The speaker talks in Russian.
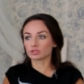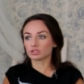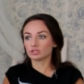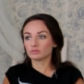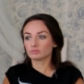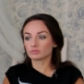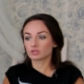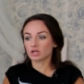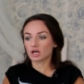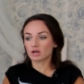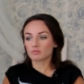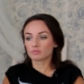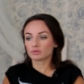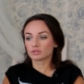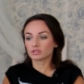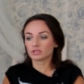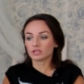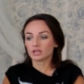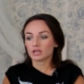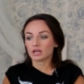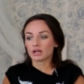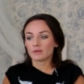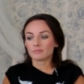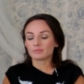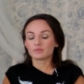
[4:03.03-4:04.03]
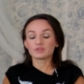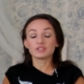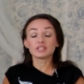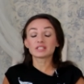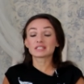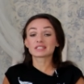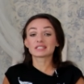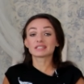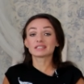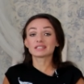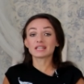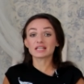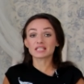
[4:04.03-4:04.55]
им как бы не
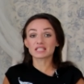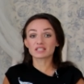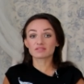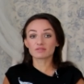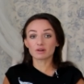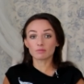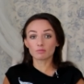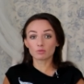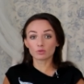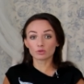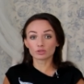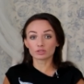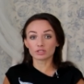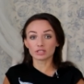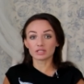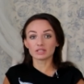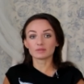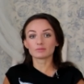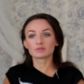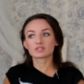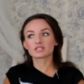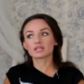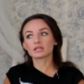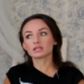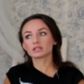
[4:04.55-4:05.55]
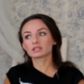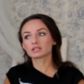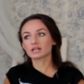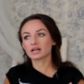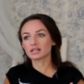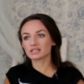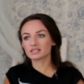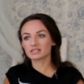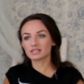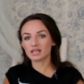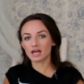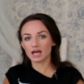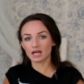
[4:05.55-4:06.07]
цена свобода, им ценен
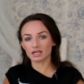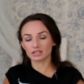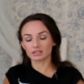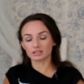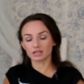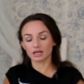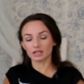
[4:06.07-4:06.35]
хозяин.